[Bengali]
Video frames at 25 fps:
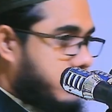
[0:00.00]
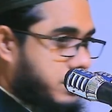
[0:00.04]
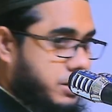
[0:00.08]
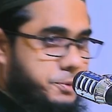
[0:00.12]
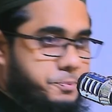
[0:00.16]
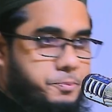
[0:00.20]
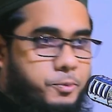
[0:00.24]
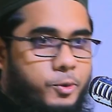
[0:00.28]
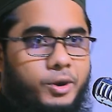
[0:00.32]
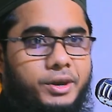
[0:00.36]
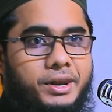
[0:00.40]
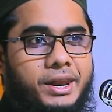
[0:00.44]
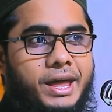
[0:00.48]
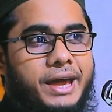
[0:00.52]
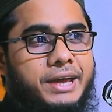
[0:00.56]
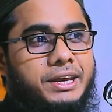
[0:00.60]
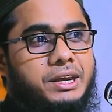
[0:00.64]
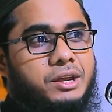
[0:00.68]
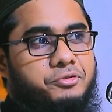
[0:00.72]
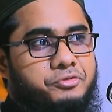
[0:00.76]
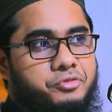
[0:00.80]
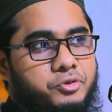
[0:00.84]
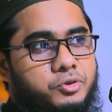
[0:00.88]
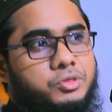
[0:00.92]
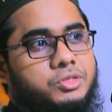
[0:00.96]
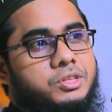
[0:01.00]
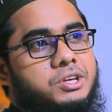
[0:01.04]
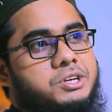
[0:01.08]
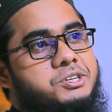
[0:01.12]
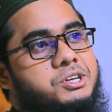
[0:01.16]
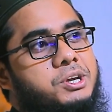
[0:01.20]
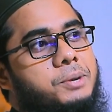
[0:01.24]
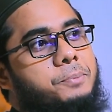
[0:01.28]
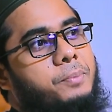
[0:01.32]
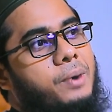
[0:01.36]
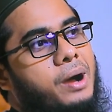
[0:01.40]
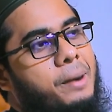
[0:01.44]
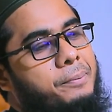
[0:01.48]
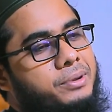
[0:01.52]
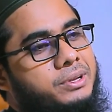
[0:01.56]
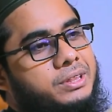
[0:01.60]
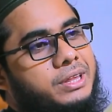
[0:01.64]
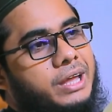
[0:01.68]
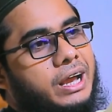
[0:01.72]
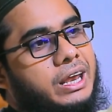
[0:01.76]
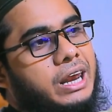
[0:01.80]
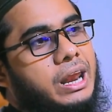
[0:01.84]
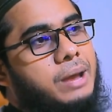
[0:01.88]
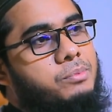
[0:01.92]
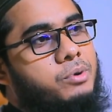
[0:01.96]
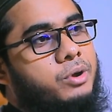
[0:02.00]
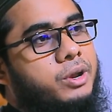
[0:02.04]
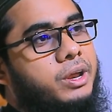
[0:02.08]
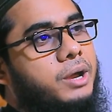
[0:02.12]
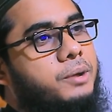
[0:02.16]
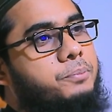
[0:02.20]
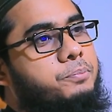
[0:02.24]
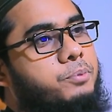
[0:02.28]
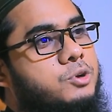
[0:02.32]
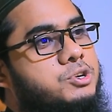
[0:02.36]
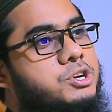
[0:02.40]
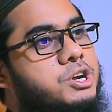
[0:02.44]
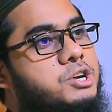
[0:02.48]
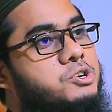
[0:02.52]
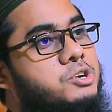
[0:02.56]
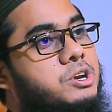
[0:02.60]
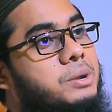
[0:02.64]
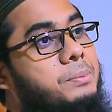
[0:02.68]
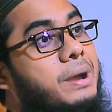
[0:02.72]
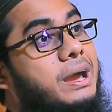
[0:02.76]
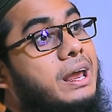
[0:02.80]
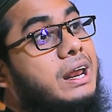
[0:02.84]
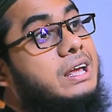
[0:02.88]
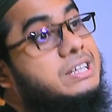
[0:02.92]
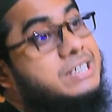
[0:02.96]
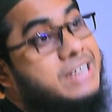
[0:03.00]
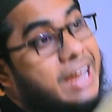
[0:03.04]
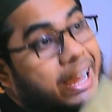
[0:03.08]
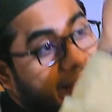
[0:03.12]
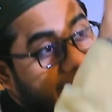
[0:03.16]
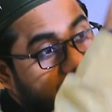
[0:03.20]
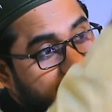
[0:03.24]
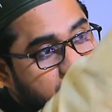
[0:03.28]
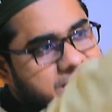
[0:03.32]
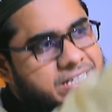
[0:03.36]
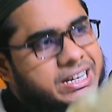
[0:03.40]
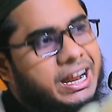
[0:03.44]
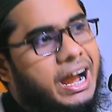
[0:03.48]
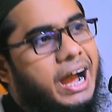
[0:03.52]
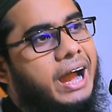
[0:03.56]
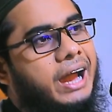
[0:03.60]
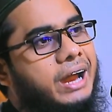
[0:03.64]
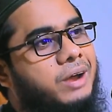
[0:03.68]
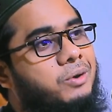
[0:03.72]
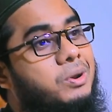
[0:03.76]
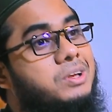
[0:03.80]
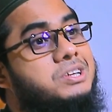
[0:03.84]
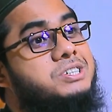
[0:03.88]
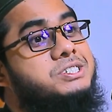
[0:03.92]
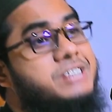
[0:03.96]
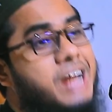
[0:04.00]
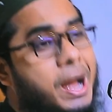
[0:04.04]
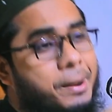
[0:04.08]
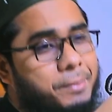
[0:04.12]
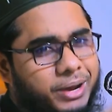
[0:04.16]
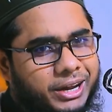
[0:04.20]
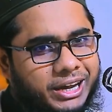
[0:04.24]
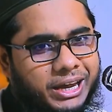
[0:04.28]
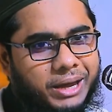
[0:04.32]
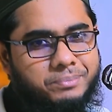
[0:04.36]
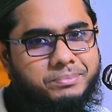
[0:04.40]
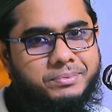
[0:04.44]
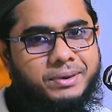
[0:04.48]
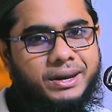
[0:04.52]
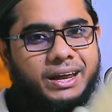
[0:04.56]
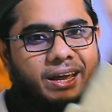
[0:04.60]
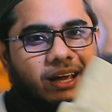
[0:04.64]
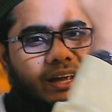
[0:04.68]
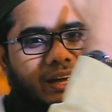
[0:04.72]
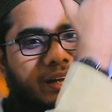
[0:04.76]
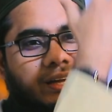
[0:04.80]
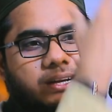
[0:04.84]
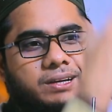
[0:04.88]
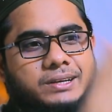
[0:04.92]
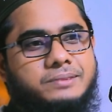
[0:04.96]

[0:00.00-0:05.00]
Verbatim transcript: ত্রিপল নাইনে ফোন দিচ্ছে আমি দেখলাম অনেক প্রশাসনে ভাইরা যাইতে চায় ওরা যাবে কেমনে